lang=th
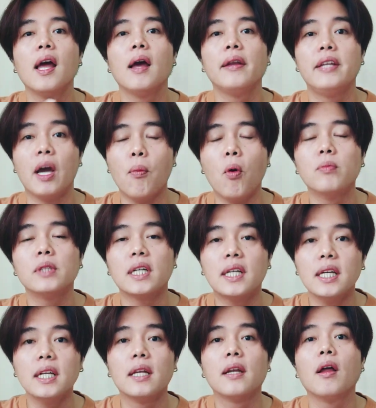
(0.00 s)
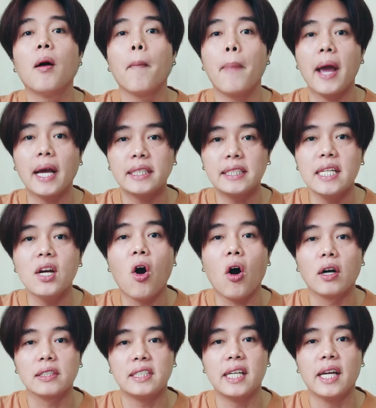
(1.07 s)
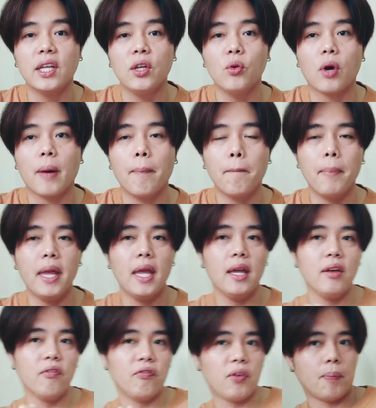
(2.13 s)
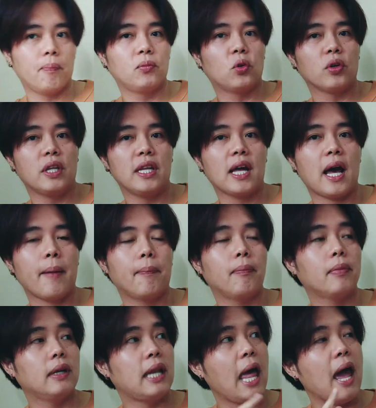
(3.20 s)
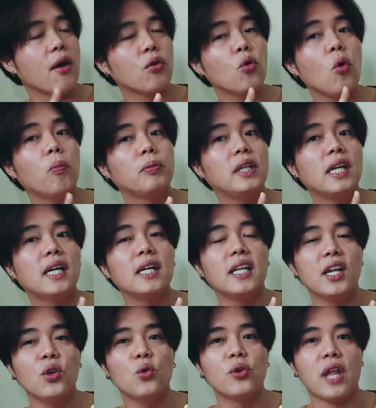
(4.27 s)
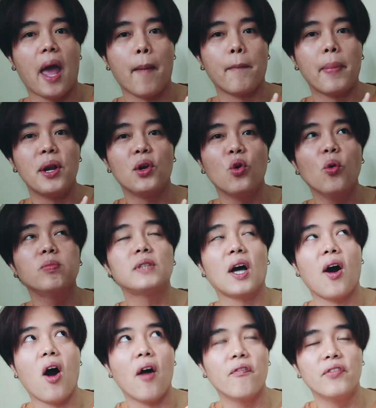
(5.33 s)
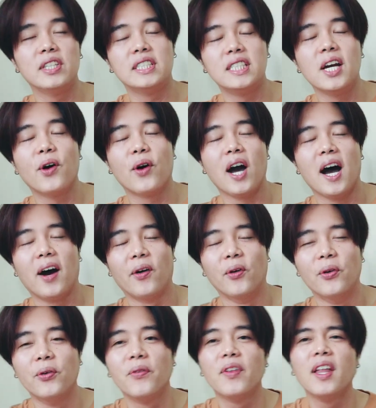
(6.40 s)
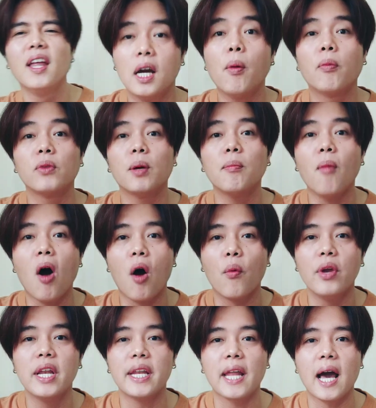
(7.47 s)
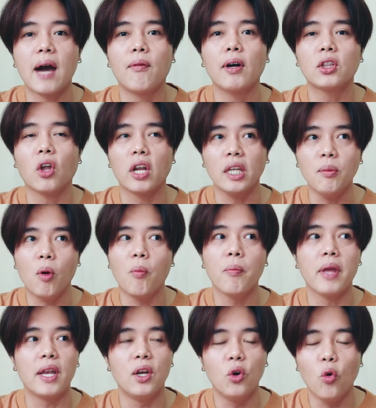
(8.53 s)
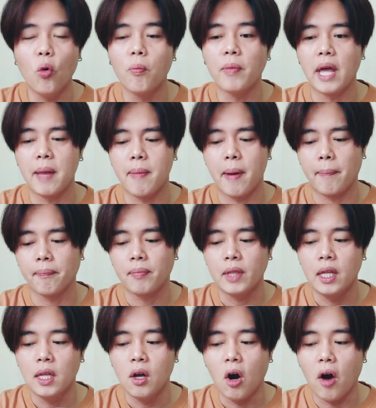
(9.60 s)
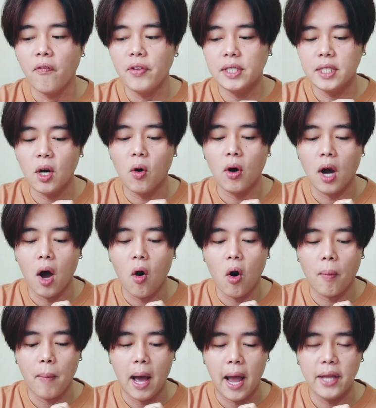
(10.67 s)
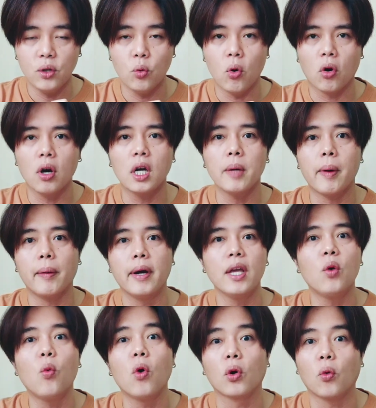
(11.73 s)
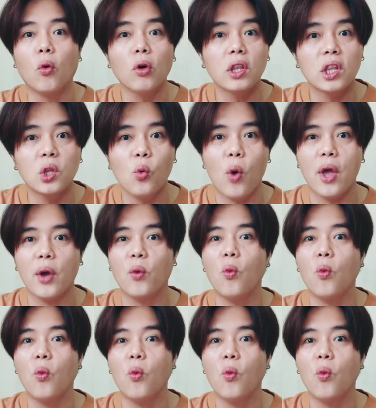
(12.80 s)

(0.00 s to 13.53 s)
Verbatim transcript: เดี๋ยวผมจะขึ้นแพ็กเกจจิ้งของจริงให้ดูครับปิ๊งตัวนี้นะครับและรูปที่ขึ้นให้ดูเนี่ยเป็นรูปจาก Official เขาคือผมต้องบอกไว้เลยนะคะว่าตอนที่ผมเห็นรูปในแบบ Official ของเขาออกมาให้ดูก็คือแบบเฮ้ยขวดโคตรสวย